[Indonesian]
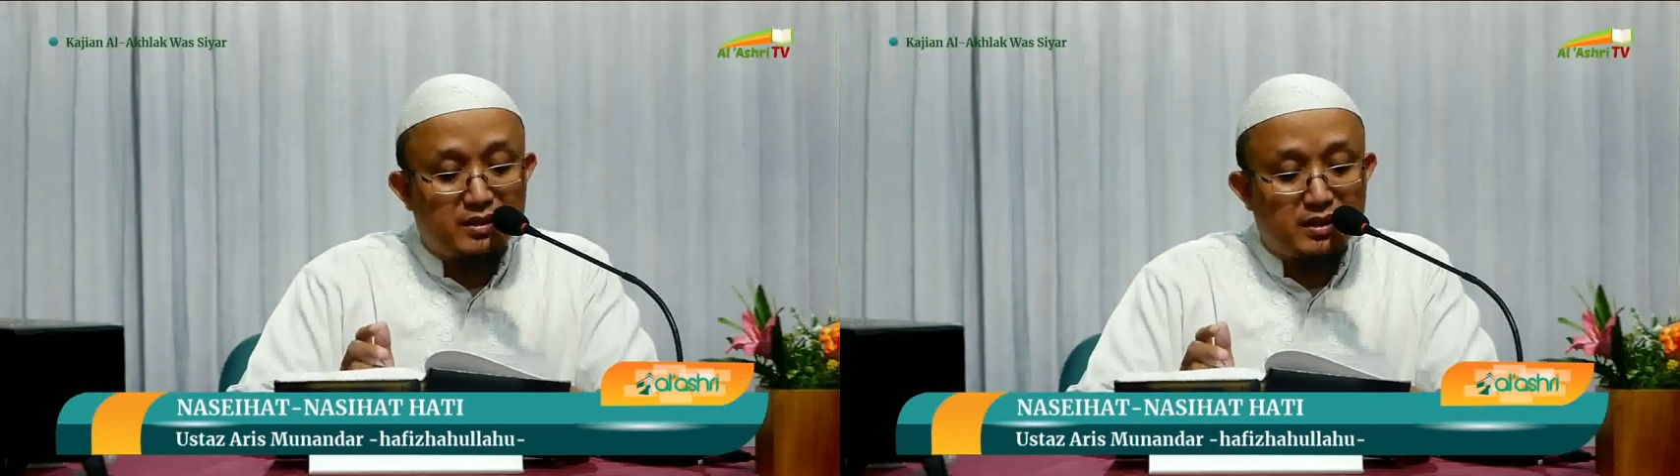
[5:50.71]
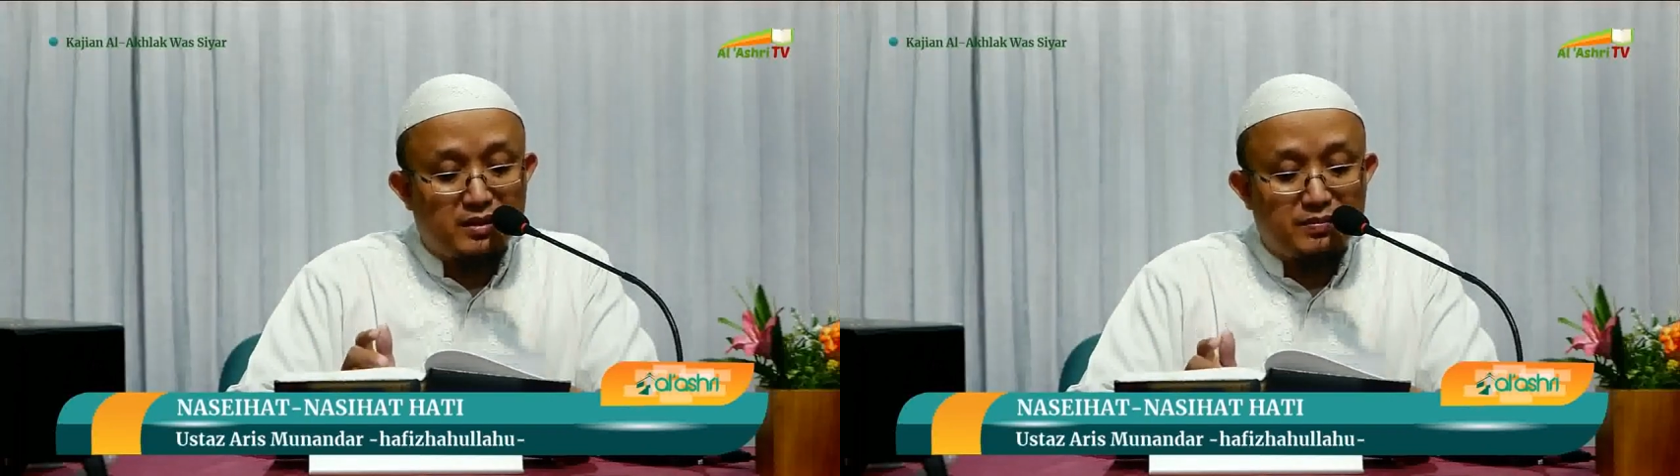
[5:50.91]

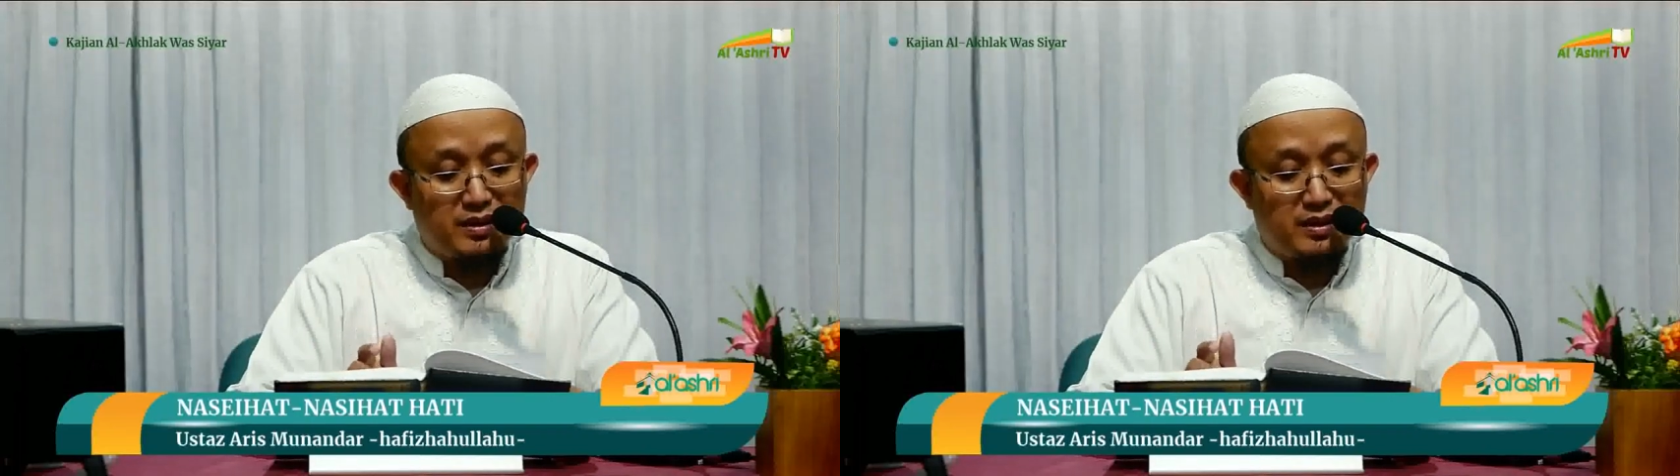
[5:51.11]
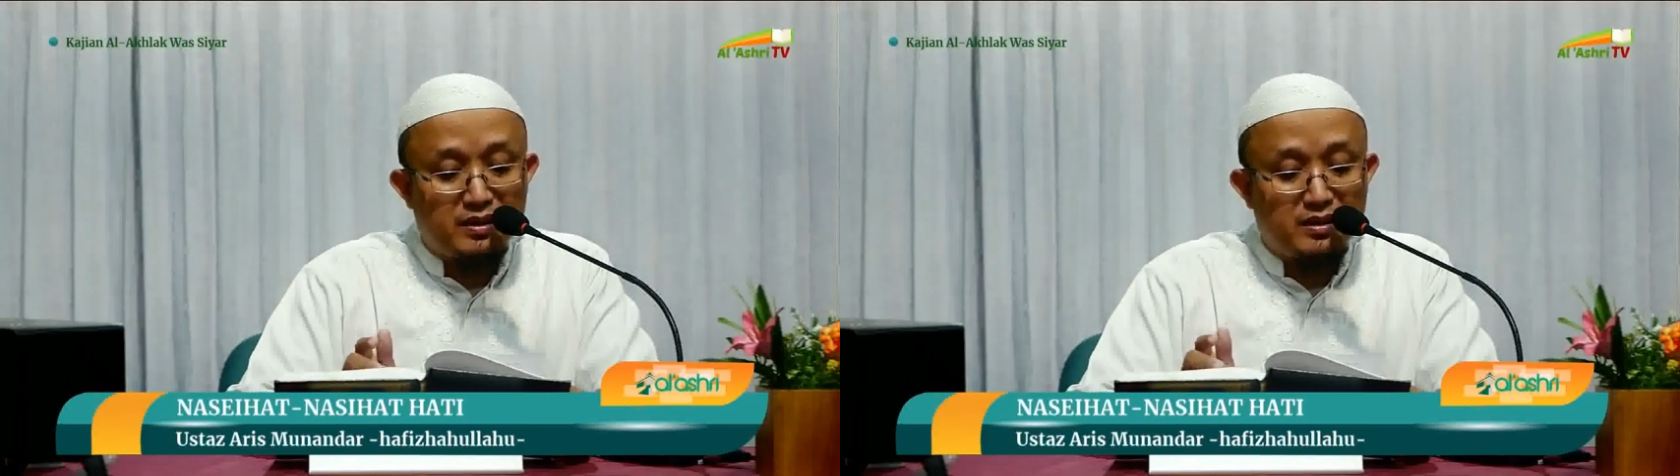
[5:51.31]

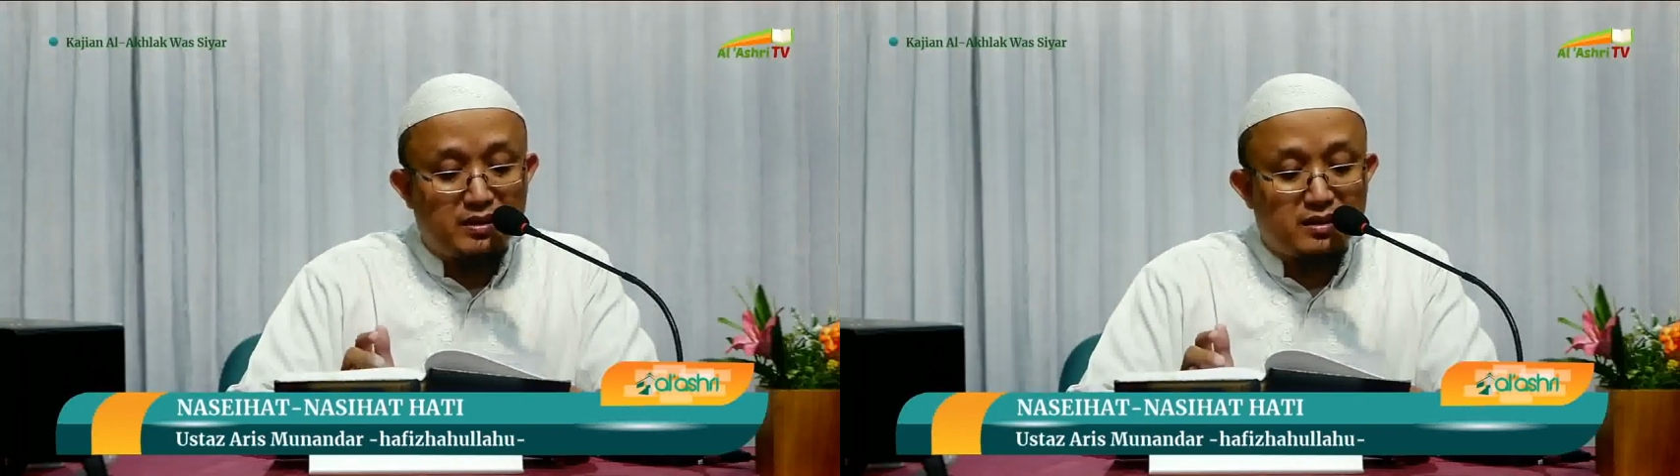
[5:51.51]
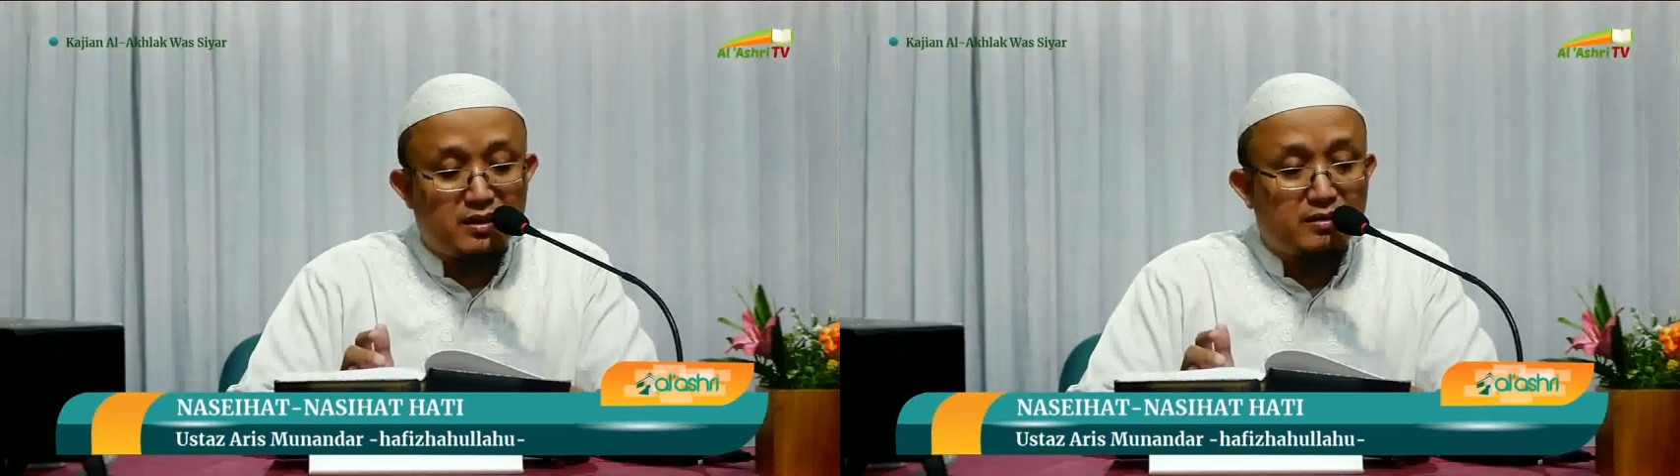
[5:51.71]
kebaikan dan
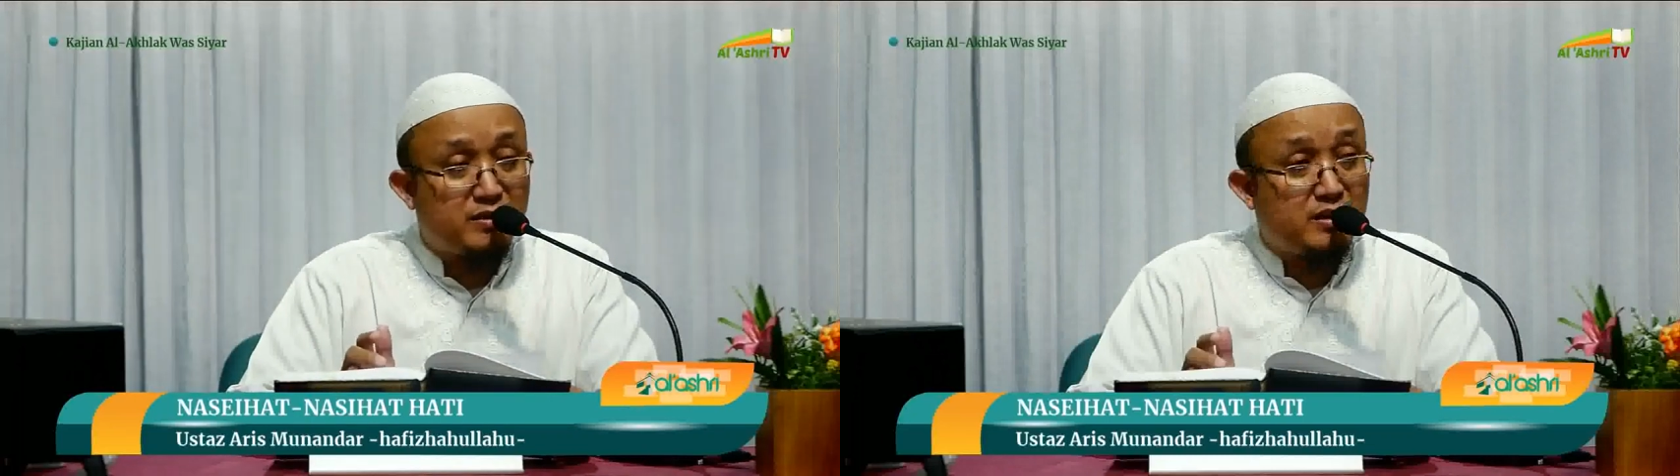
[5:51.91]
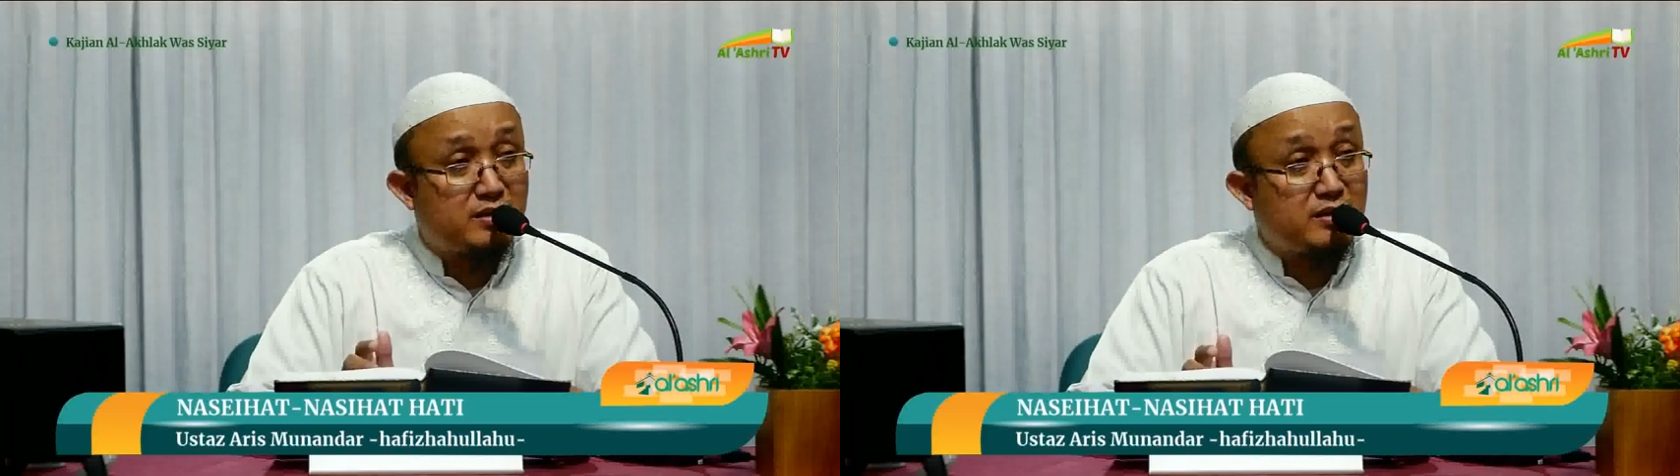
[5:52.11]
tidak
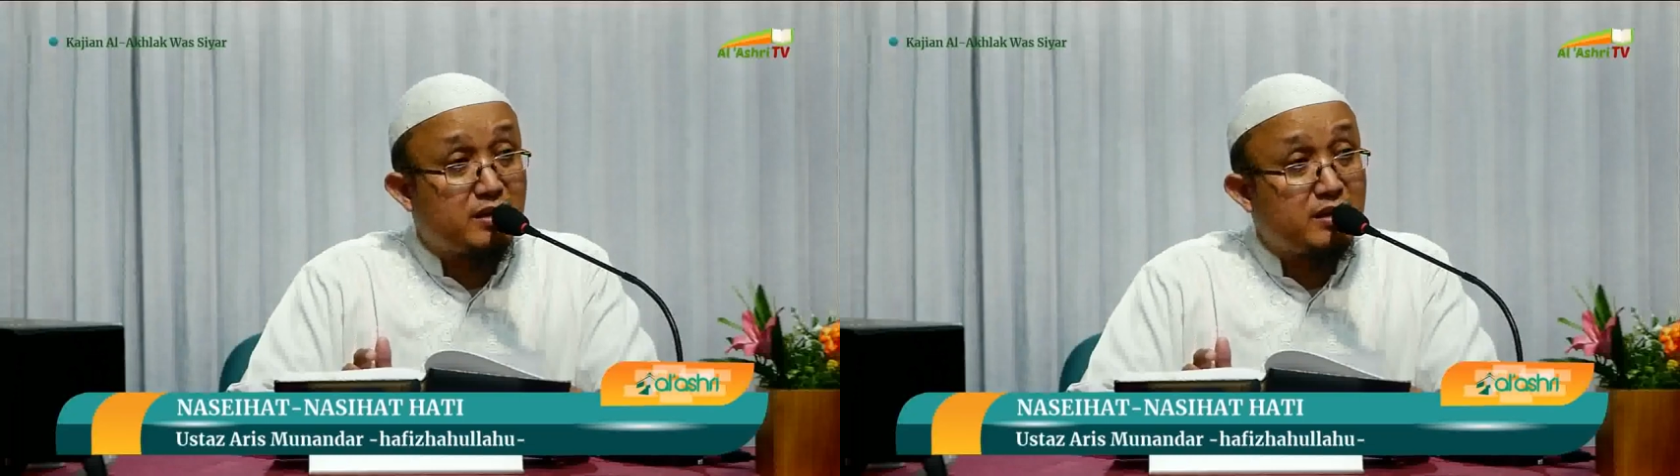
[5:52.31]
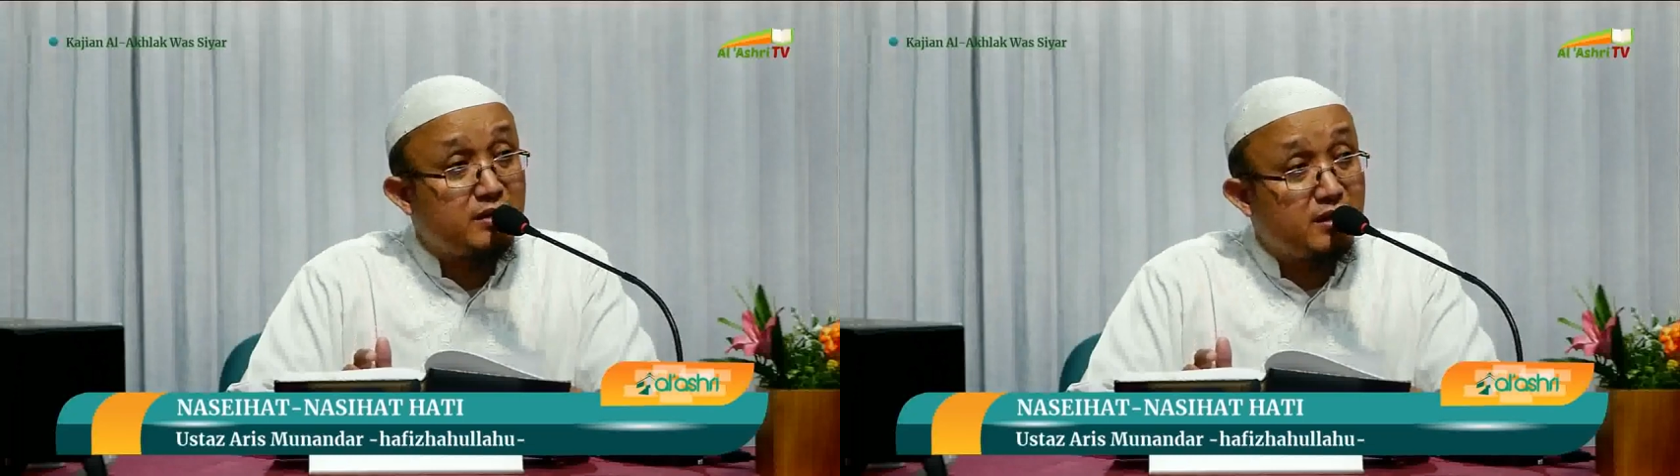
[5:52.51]

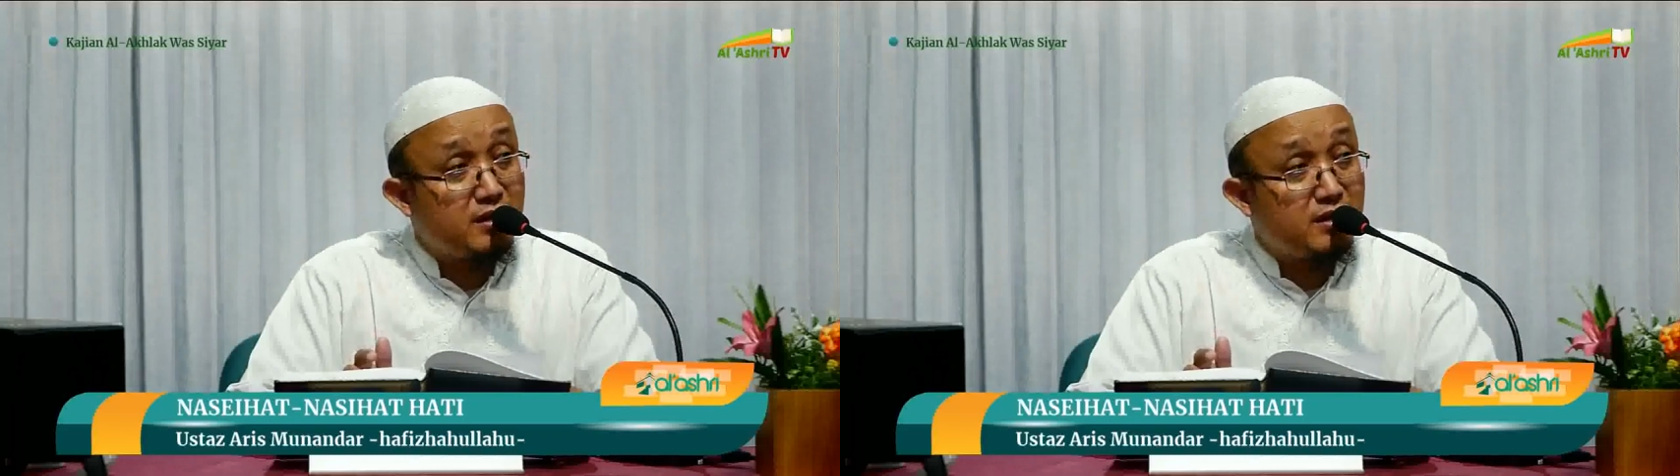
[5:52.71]
mengerjakannya